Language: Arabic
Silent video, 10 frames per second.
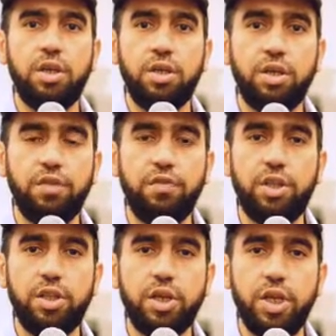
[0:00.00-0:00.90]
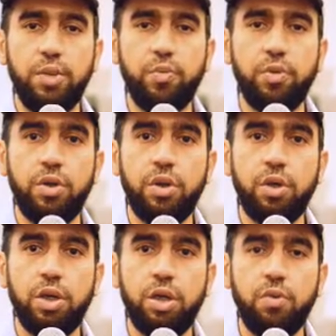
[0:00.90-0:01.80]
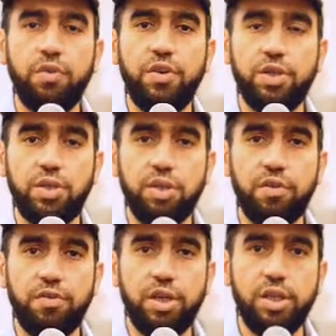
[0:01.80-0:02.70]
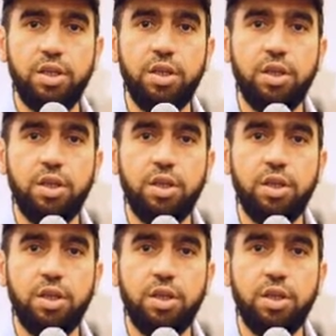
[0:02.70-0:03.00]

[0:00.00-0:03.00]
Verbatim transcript: في التدريب وفي الاستضافات